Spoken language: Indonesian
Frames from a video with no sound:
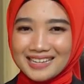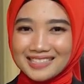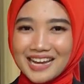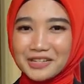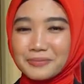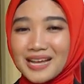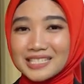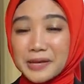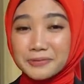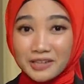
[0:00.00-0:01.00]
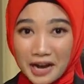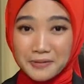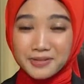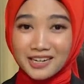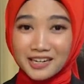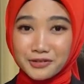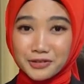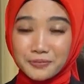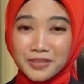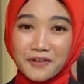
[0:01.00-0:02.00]
Jangan lupa subscribe channel
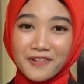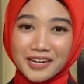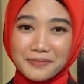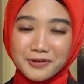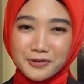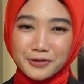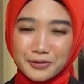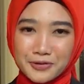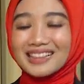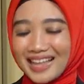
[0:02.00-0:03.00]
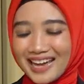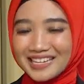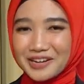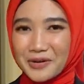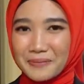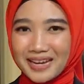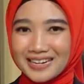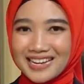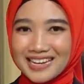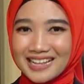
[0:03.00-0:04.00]
YouTube TVRI Bengkulu, like,
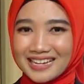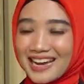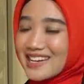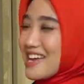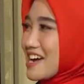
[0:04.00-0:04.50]
komen, dan nyalakan